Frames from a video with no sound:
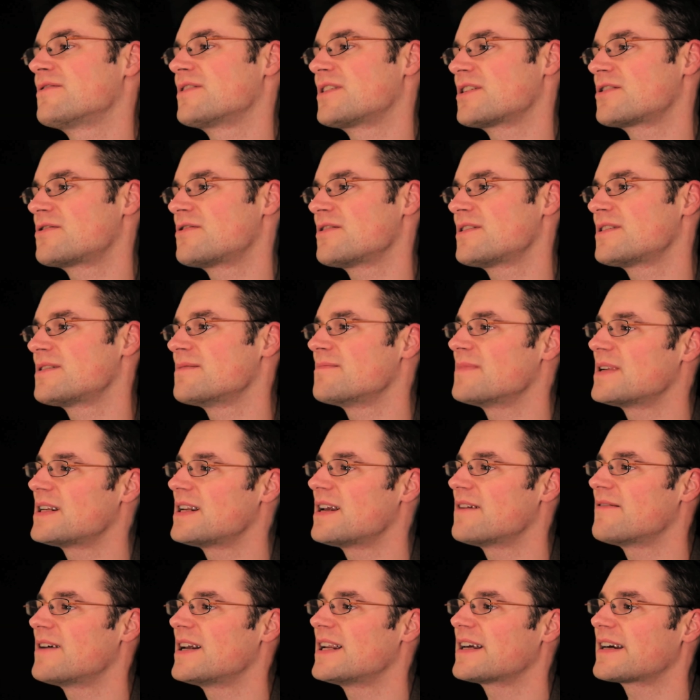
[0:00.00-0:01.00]
unterstützen
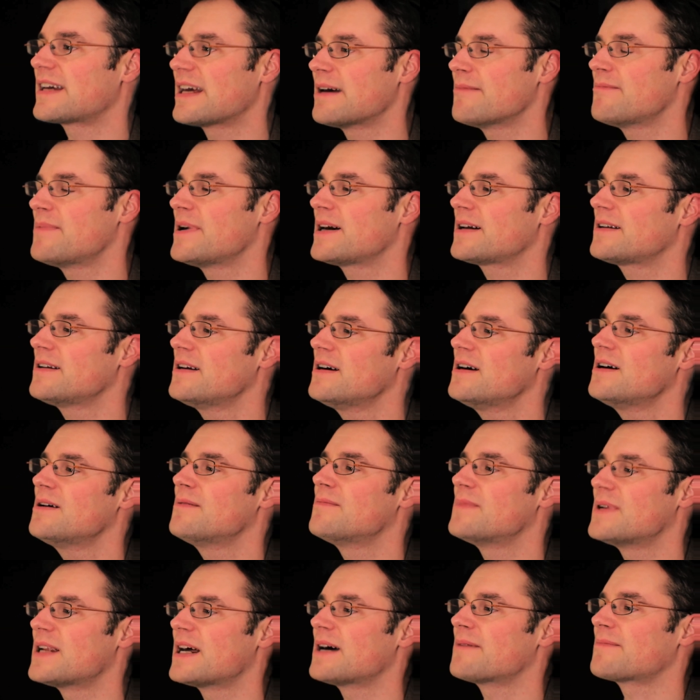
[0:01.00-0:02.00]
mittlerweile Campact
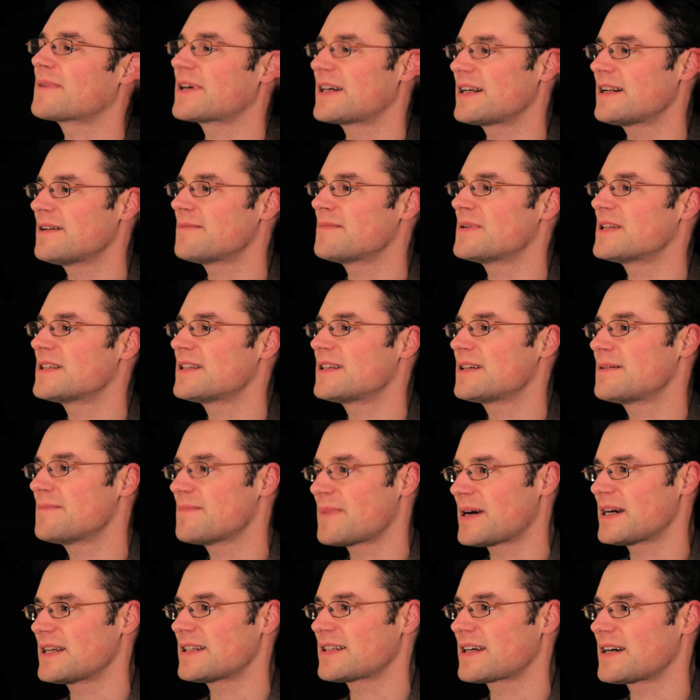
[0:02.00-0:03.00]
mit einem regelmäßigen
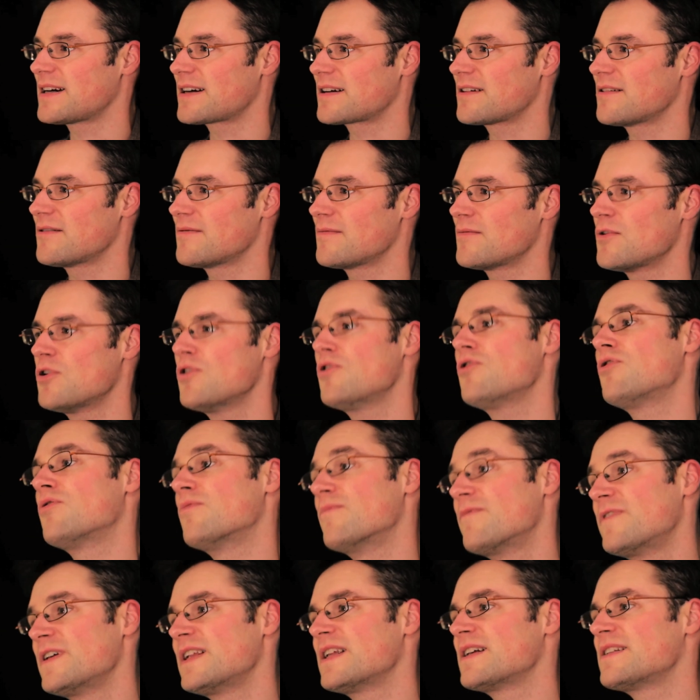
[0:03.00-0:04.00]
Beitrag.
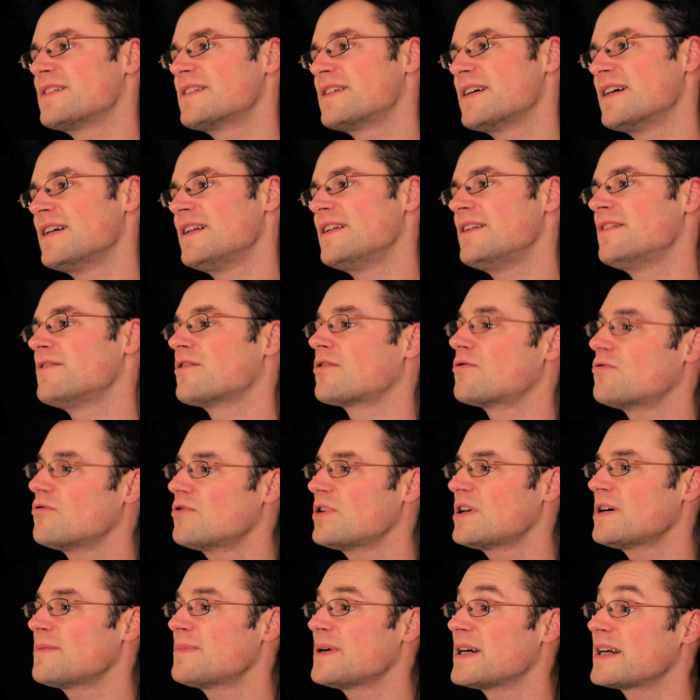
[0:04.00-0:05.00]
Um finanziell noch
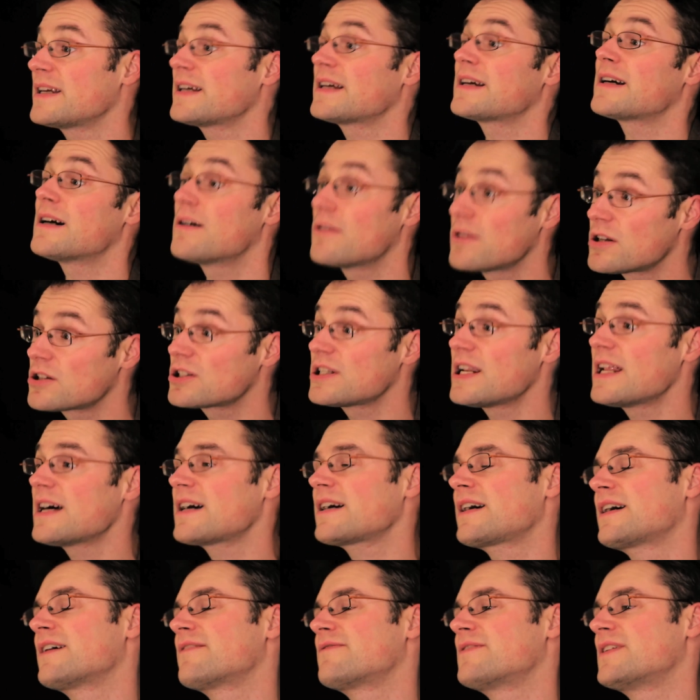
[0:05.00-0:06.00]
unabhängiger und noch
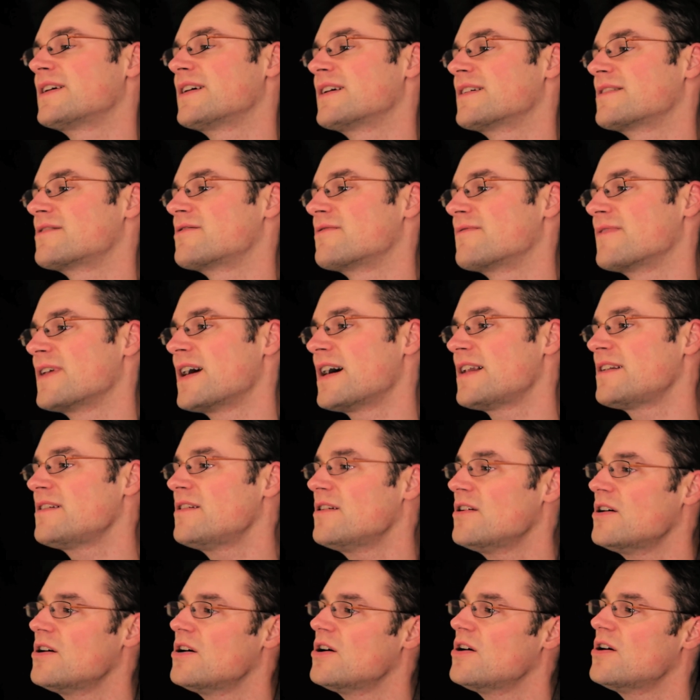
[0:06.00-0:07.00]
schlagkräftiger zu werden,
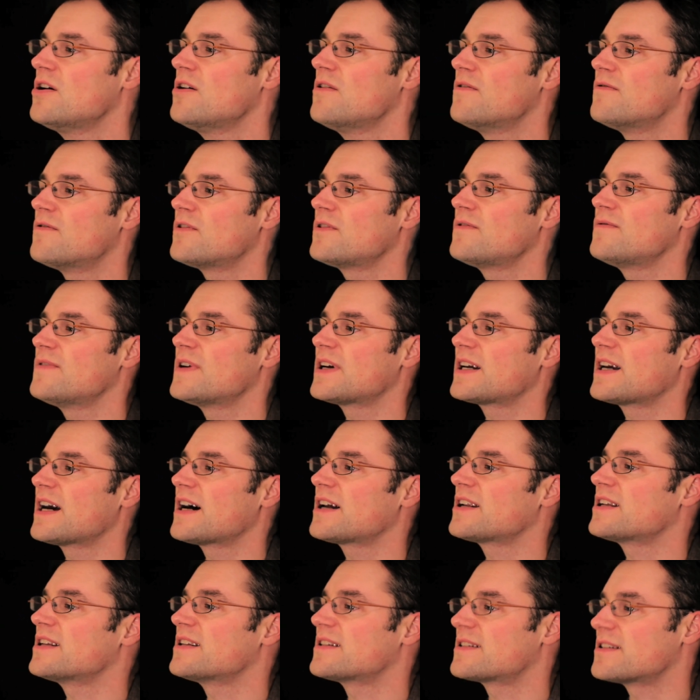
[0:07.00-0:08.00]
würden wir
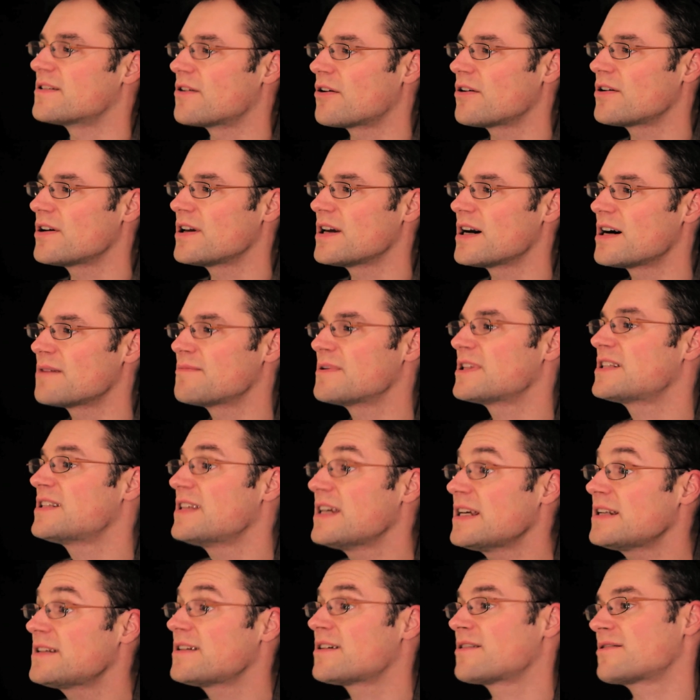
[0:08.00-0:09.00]
gerne ins neue Jahr mit
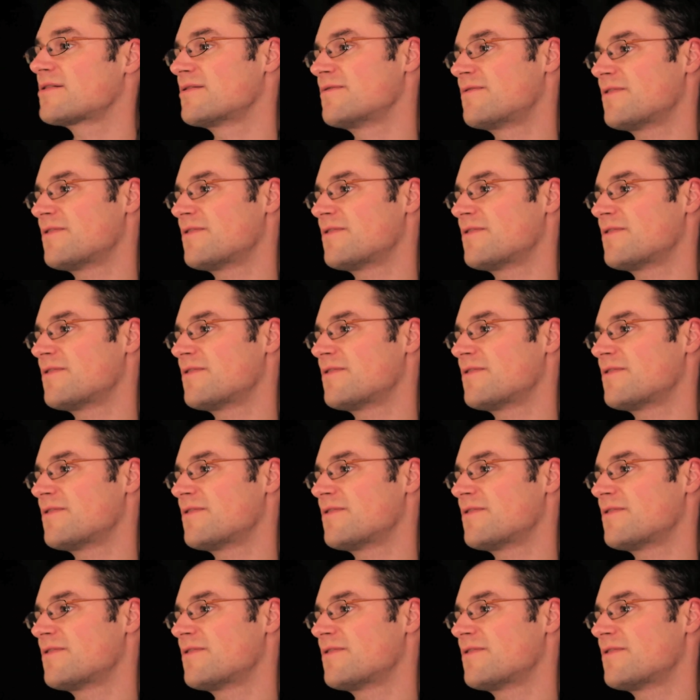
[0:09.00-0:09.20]
10.000